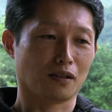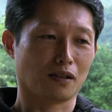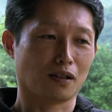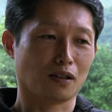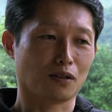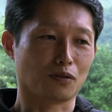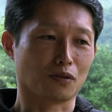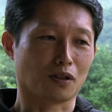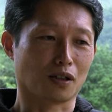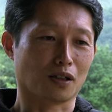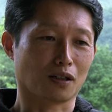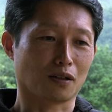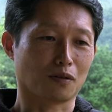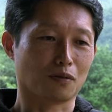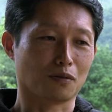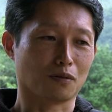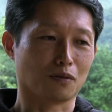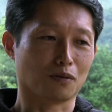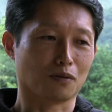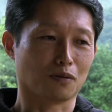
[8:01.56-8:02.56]
なんていうかな
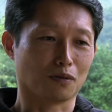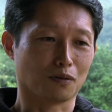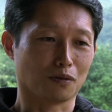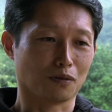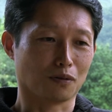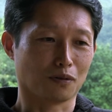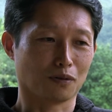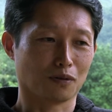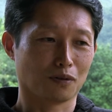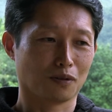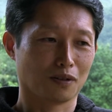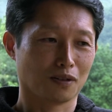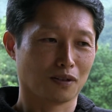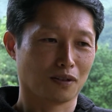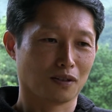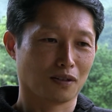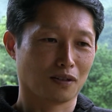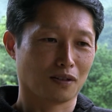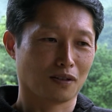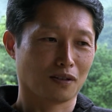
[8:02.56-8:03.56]
こ
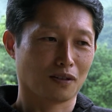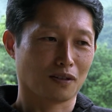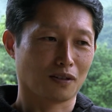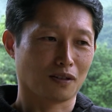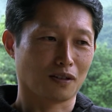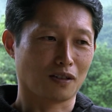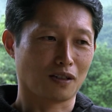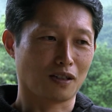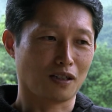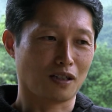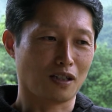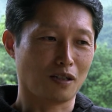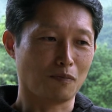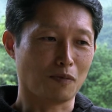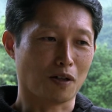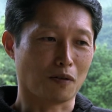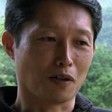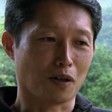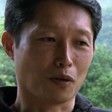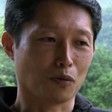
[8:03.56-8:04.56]
う
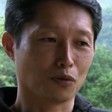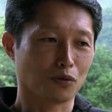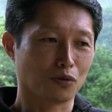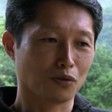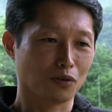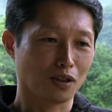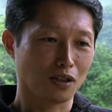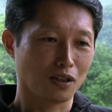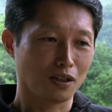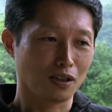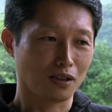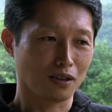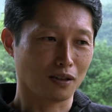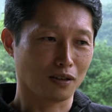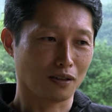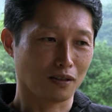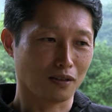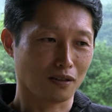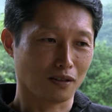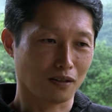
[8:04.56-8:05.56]
今は本当に
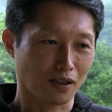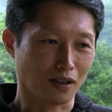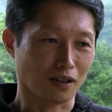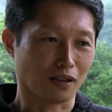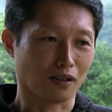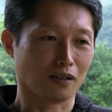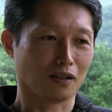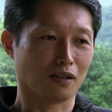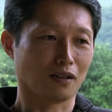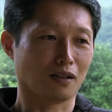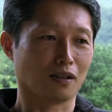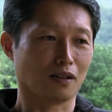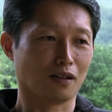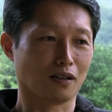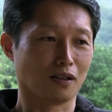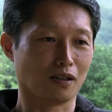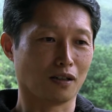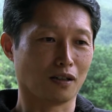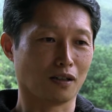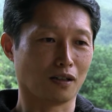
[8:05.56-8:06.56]
ね、
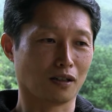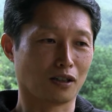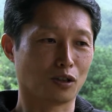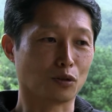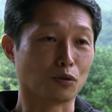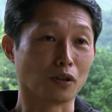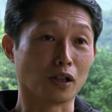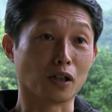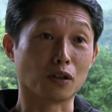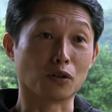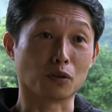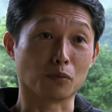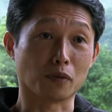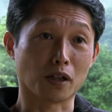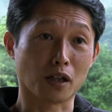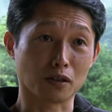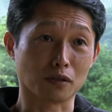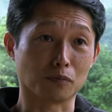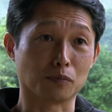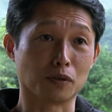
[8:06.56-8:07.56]
えー、気候変動
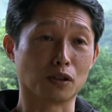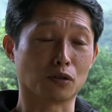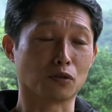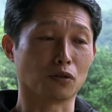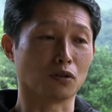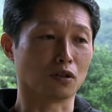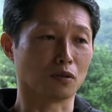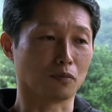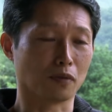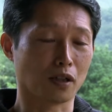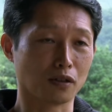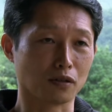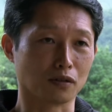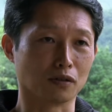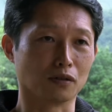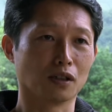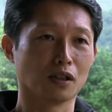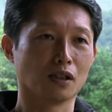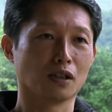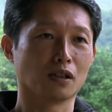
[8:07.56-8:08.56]
もあるピーコイルもあ
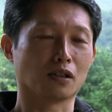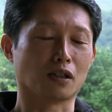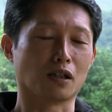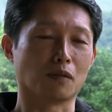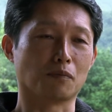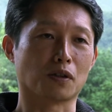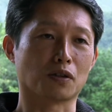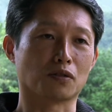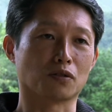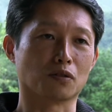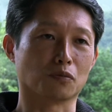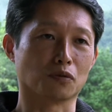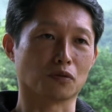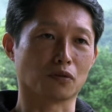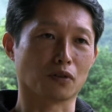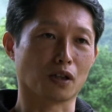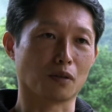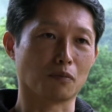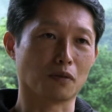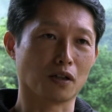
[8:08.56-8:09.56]
る原発の
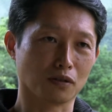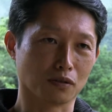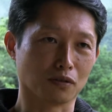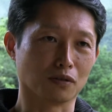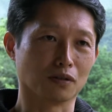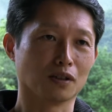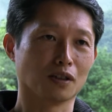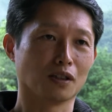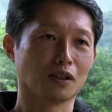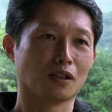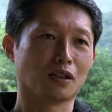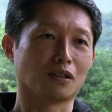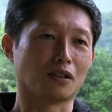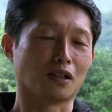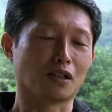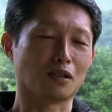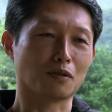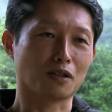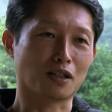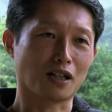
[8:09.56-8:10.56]
問題もある
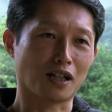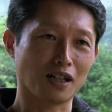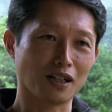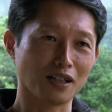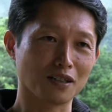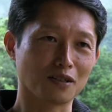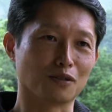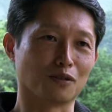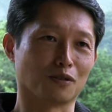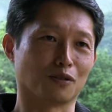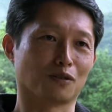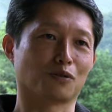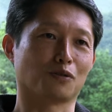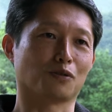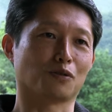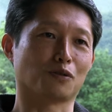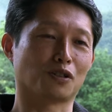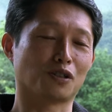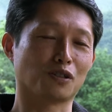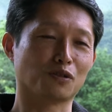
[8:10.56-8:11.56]
なるべく早くそ
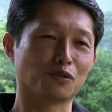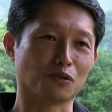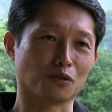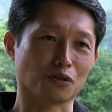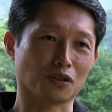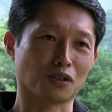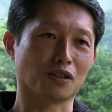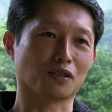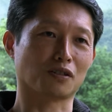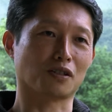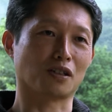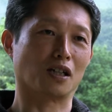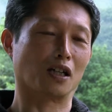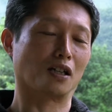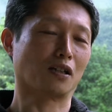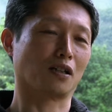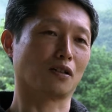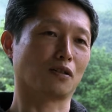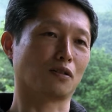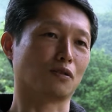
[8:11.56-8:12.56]
ういうシフトをしなくちゃい
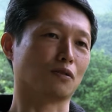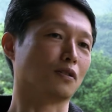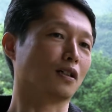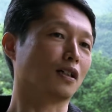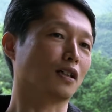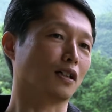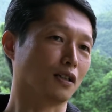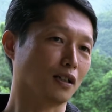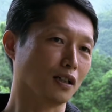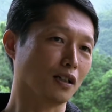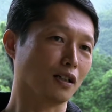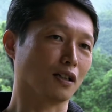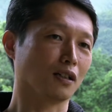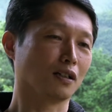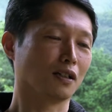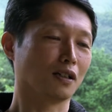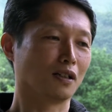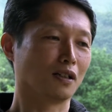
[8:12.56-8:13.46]
けないっていう中で